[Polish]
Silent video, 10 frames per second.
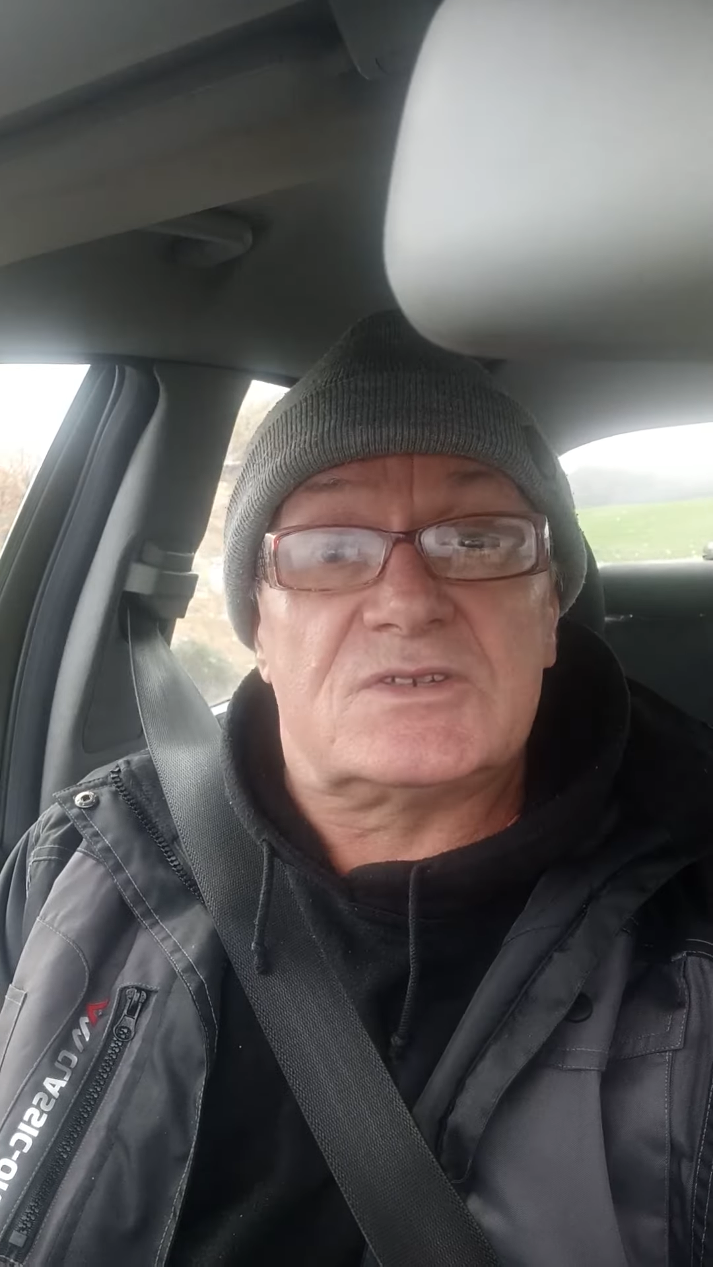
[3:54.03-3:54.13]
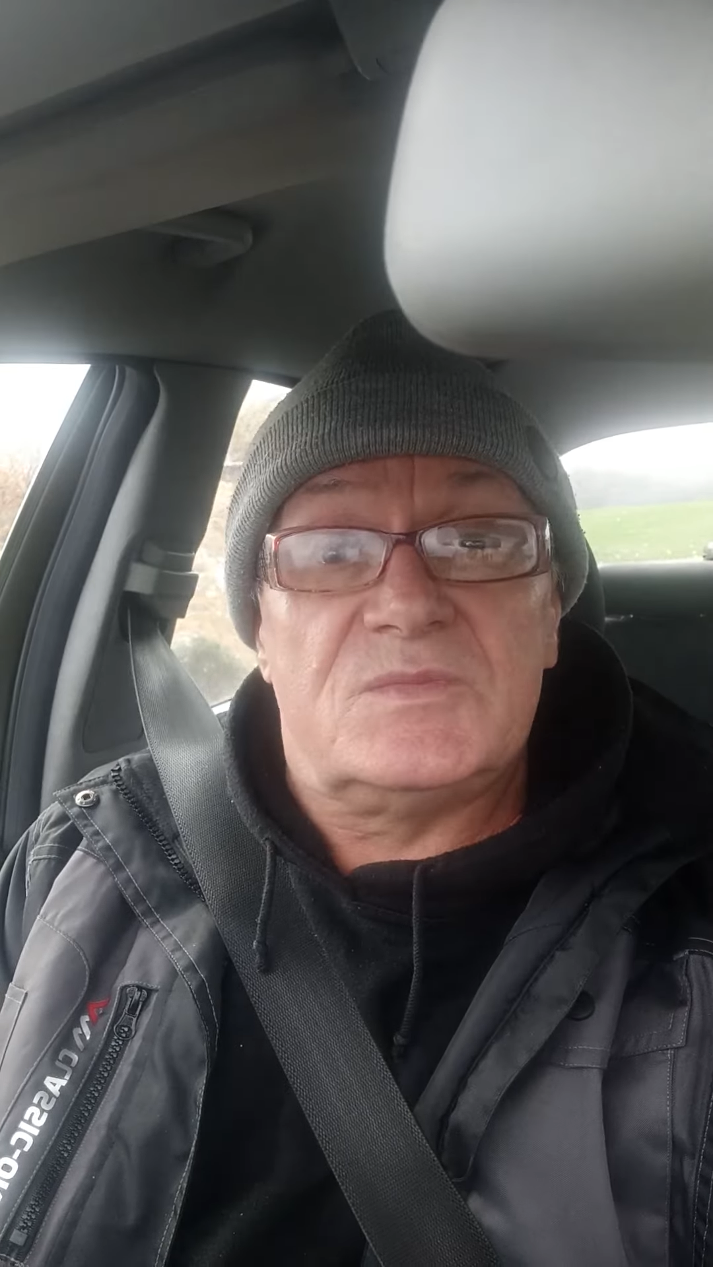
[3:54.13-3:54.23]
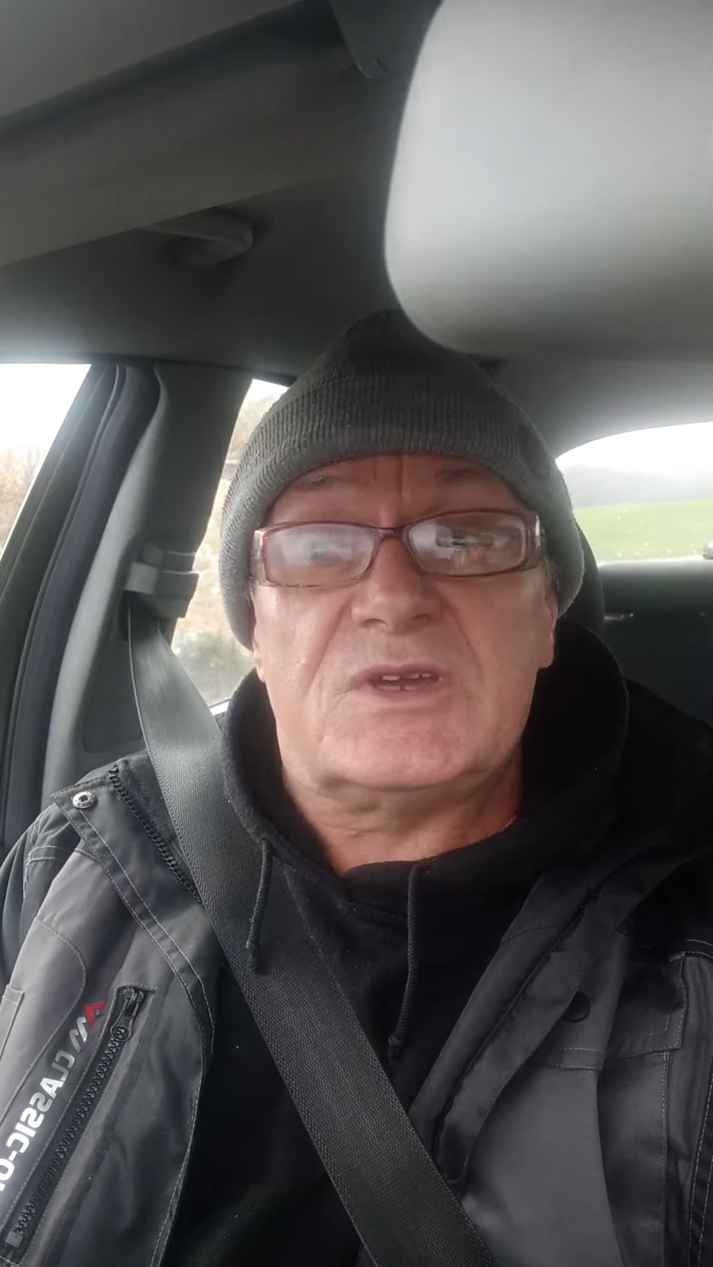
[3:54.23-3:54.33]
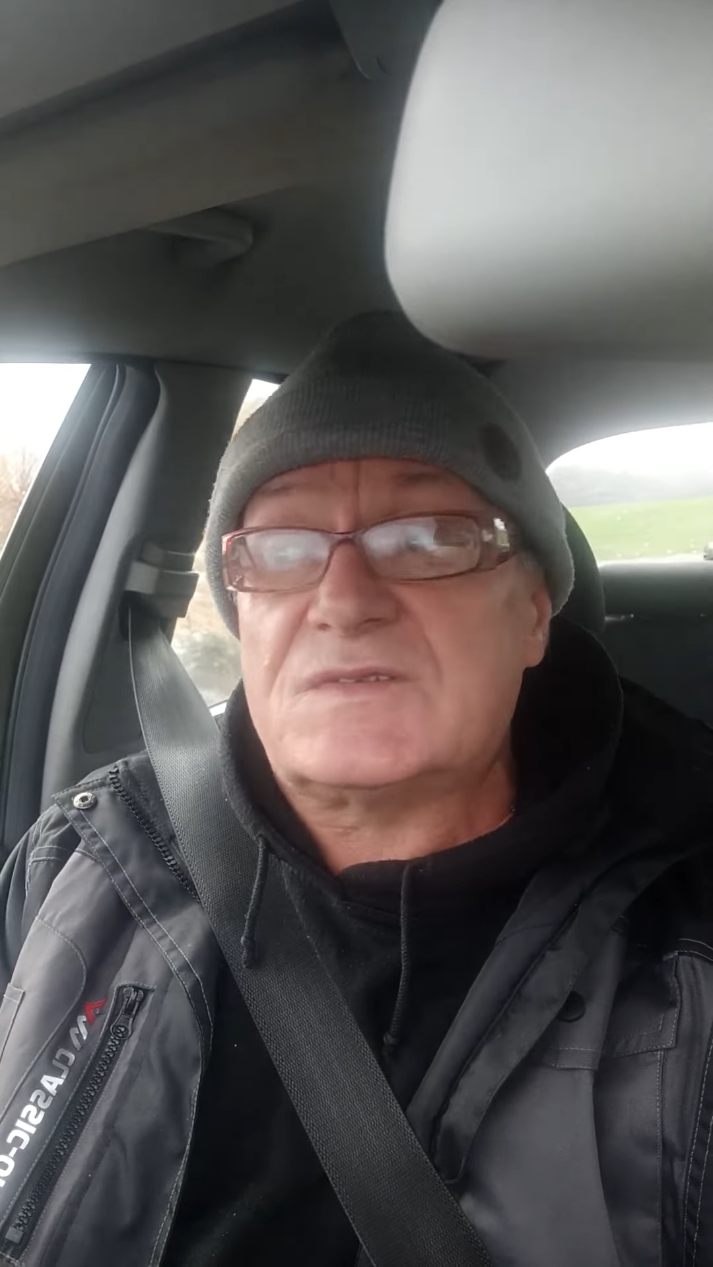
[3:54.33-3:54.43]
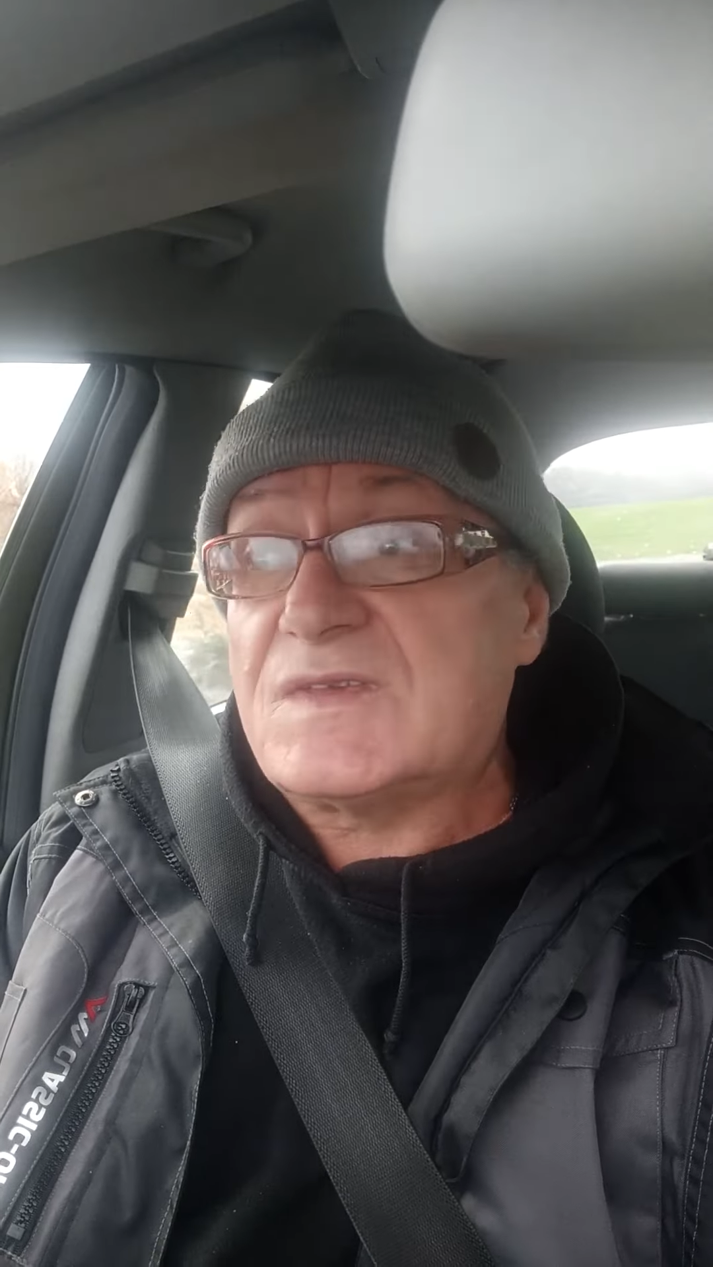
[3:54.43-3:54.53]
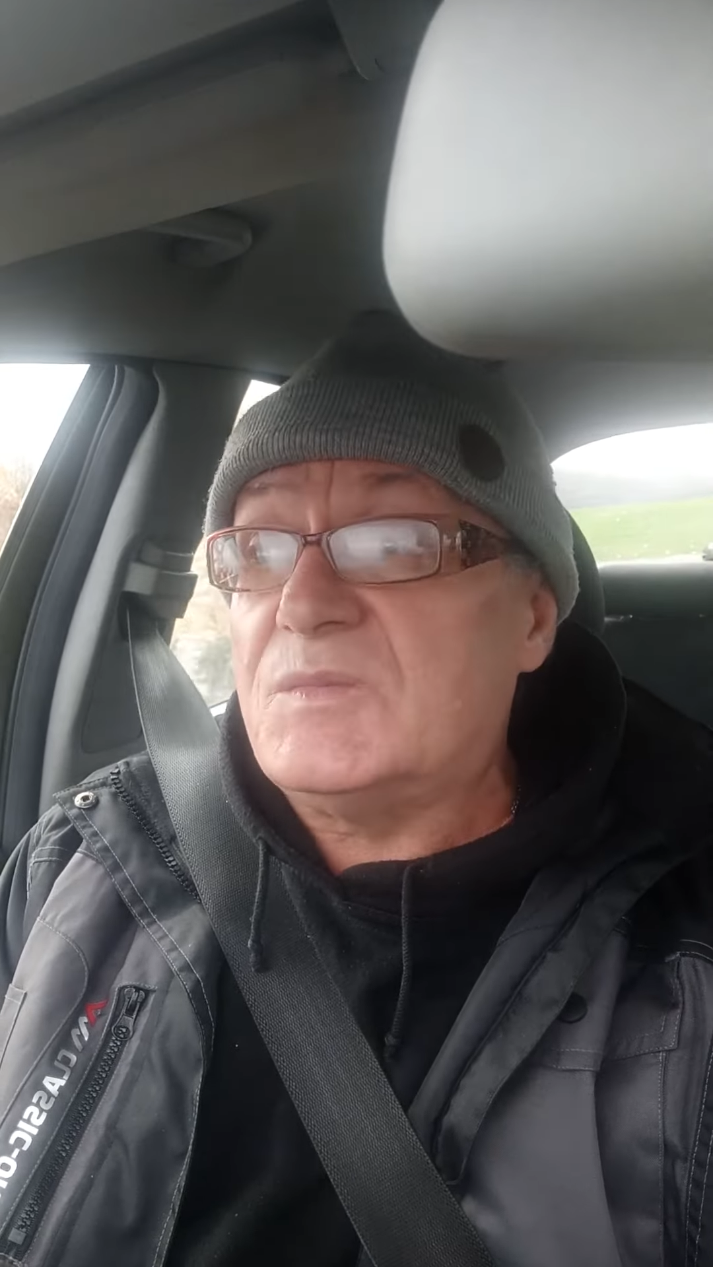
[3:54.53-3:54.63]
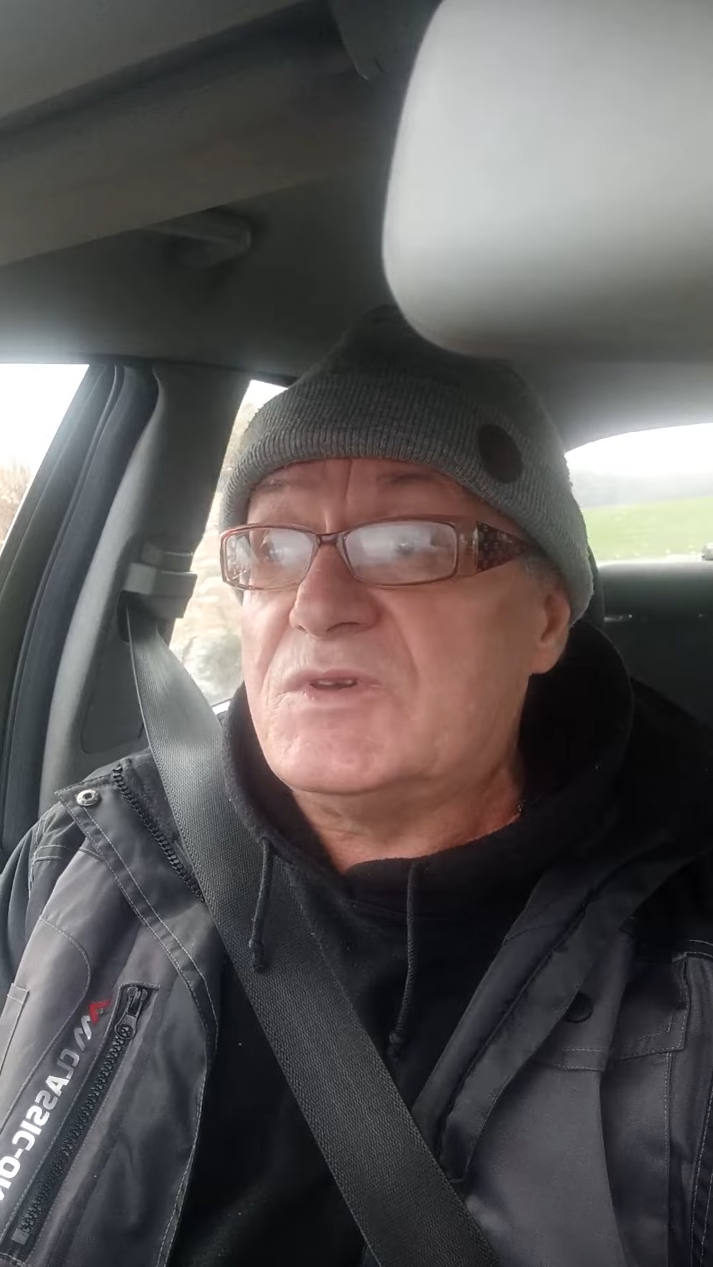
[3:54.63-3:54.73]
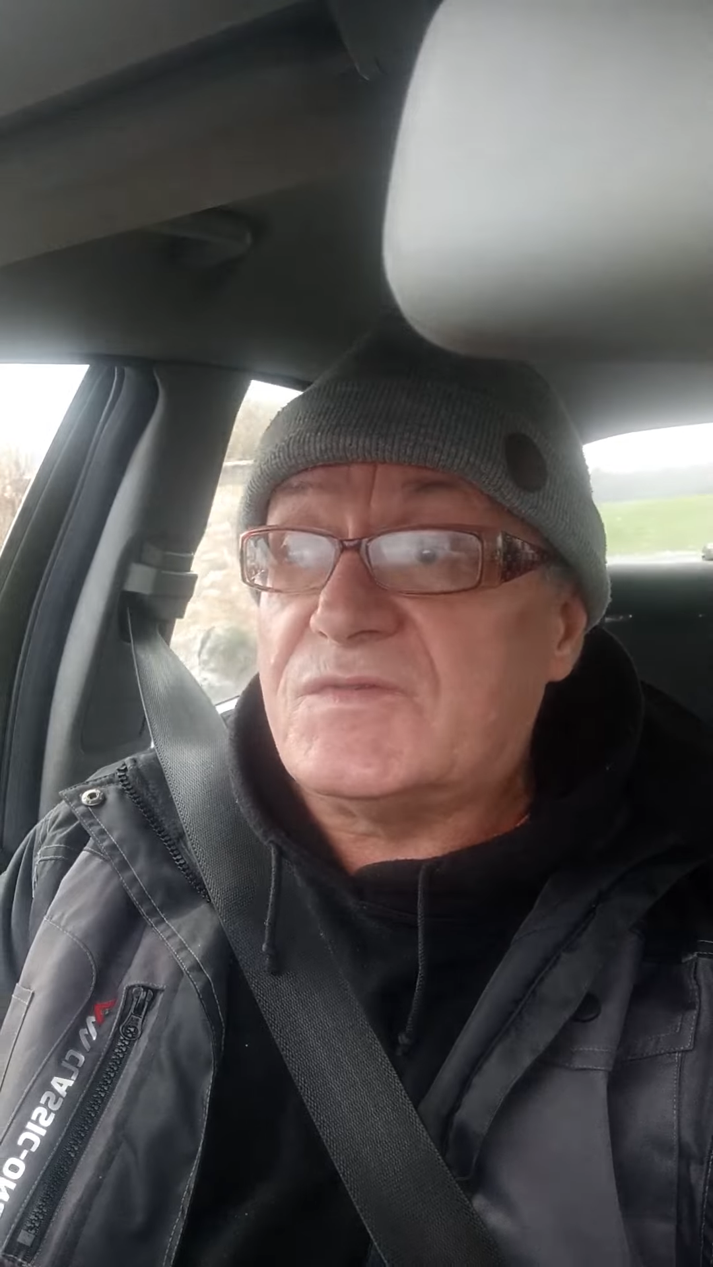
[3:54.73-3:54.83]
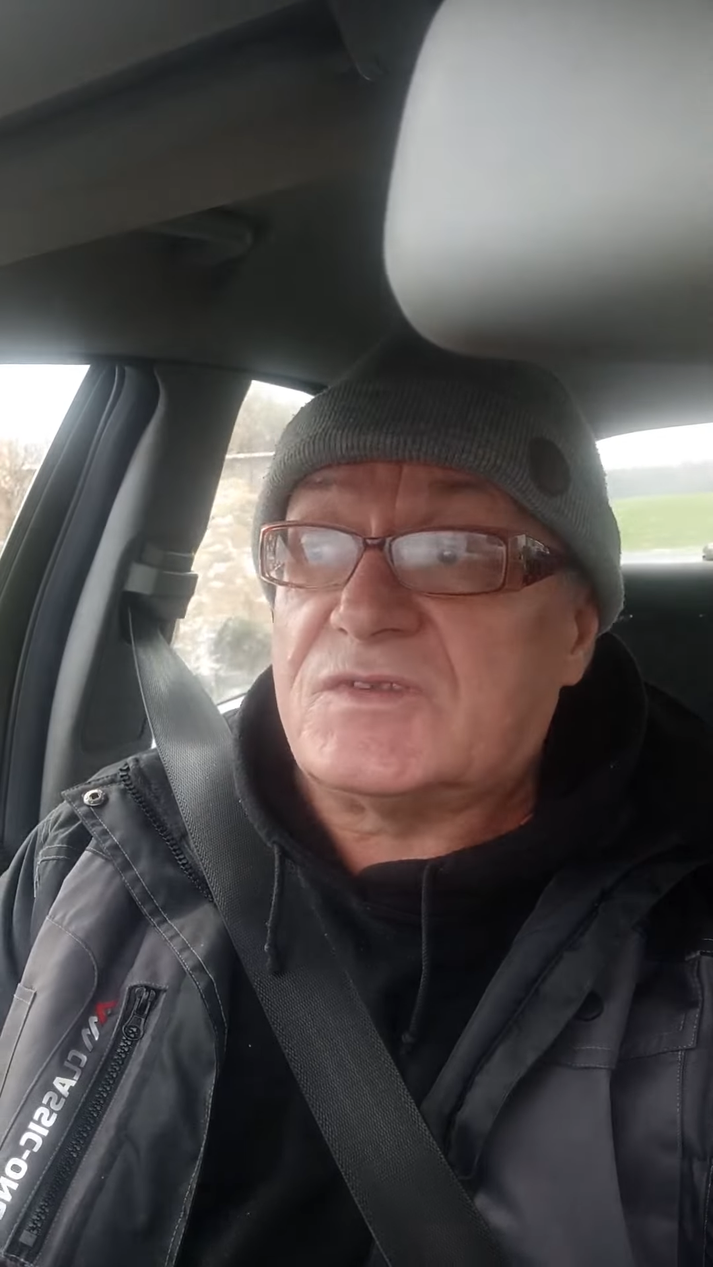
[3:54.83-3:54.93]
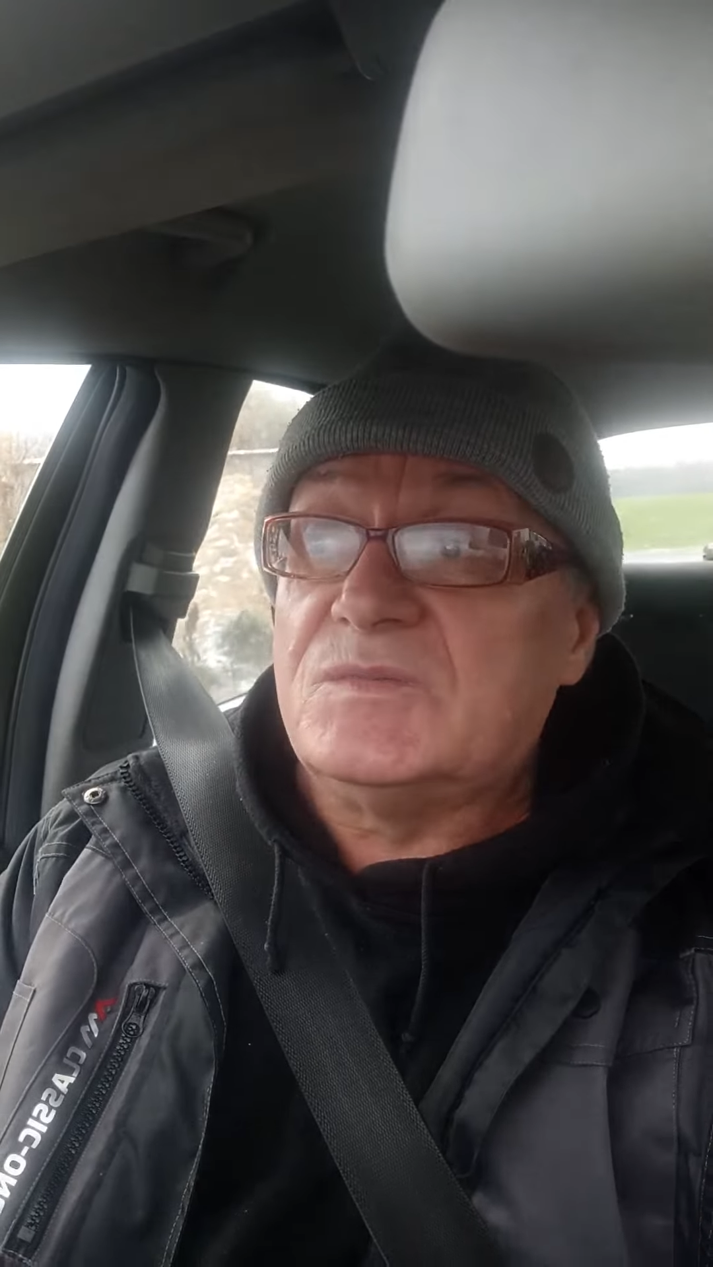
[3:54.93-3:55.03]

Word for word: czy my chcemy w